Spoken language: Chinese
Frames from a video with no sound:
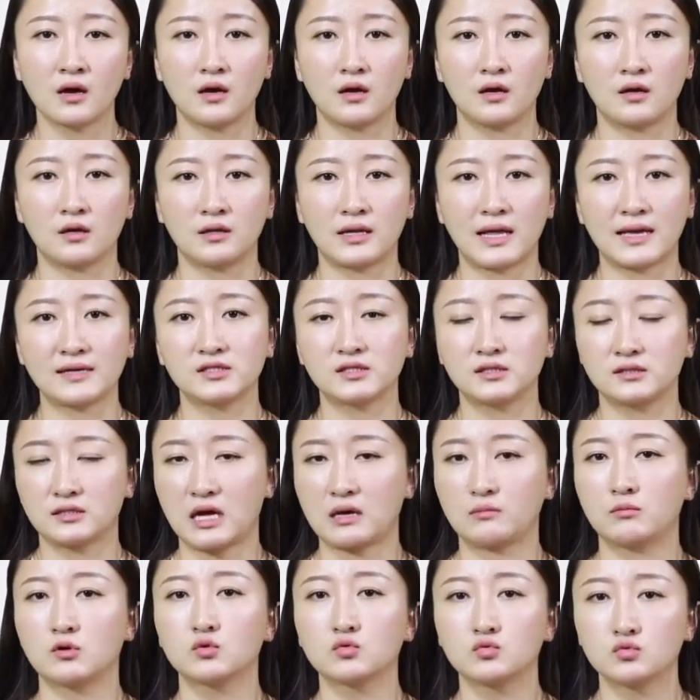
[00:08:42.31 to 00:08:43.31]
呃，来请
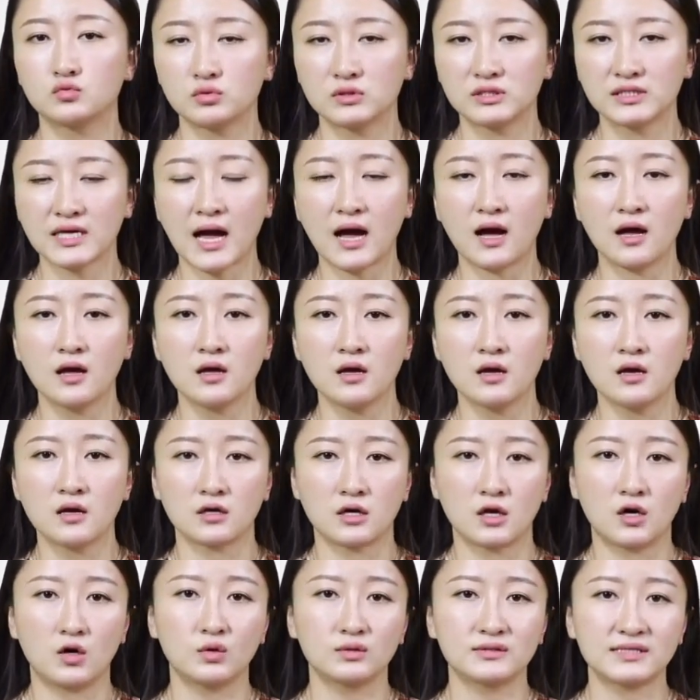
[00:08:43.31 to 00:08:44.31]
他们估价，
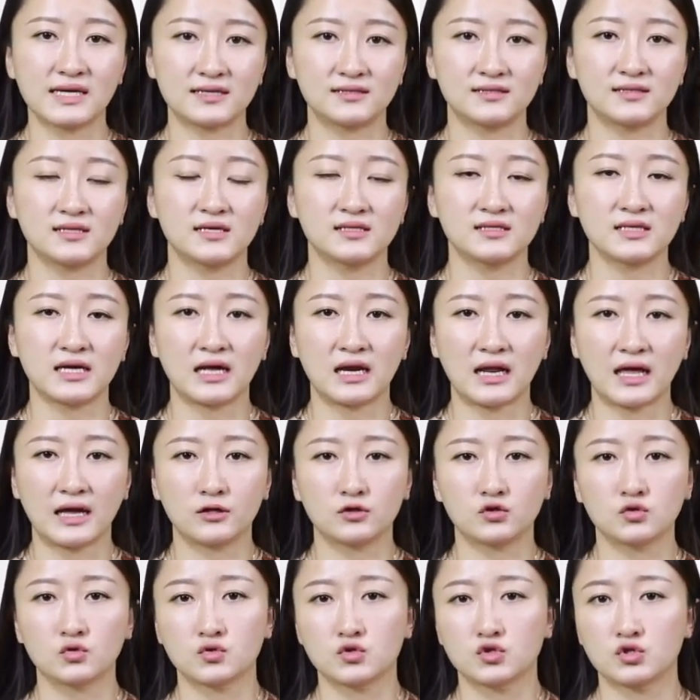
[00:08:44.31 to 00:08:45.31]
然后再接下
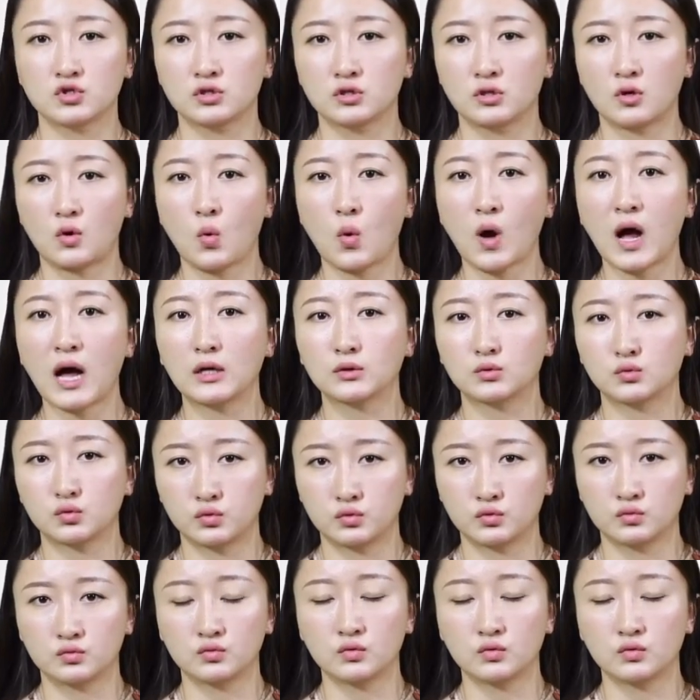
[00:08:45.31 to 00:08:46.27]
来就是画图。